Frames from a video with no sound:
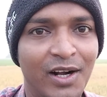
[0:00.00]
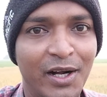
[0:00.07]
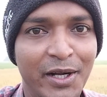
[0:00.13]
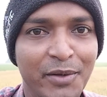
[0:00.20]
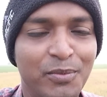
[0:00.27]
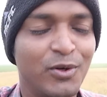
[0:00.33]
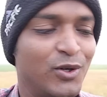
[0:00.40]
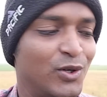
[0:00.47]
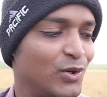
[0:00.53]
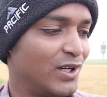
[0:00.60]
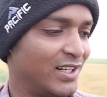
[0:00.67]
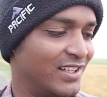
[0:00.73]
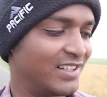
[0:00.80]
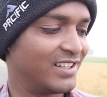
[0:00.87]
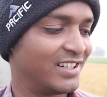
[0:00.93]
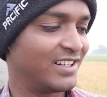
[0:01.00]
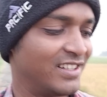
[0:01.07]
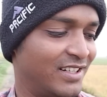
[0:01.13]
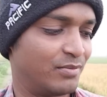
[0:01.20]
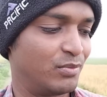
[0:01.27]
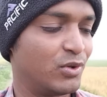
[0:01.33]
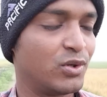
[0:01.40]
அடி போட்டுருவாங்க
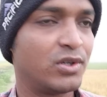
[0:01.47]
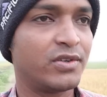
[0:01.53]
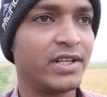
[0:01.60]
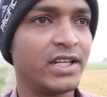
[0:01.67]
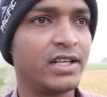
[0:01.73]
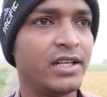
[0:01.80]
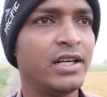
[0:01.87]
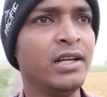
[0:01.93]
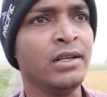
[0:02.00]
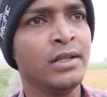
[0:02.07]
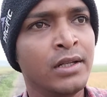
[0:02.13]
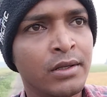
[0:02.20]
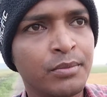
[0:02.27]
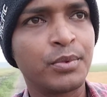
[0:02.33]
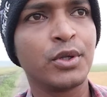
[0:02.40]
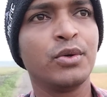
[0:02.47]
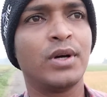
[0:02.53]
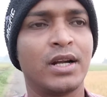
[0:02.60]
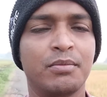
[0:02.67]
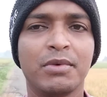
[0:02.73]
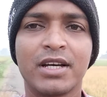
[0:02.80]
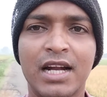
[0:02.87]
நம்ம வீட்டு வயலில்
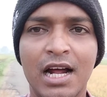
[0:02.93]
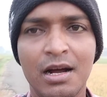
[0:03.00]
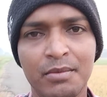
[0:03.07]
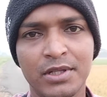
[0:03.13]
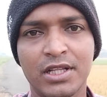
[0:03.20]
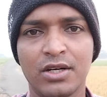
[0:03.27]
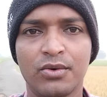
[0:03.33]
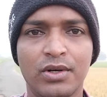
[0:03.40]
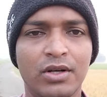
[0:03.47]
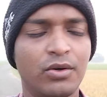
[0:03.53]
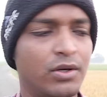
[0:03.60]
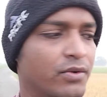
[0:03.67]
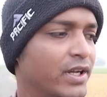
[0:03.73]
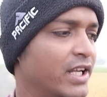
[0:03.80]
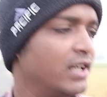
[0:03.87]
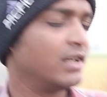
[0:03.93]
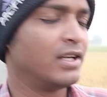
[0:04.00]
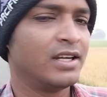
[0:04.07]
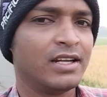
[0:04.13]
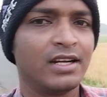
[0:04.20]
பொதுவாக நம்ம கிராமத்தில் உள்ள ஒரு வயல்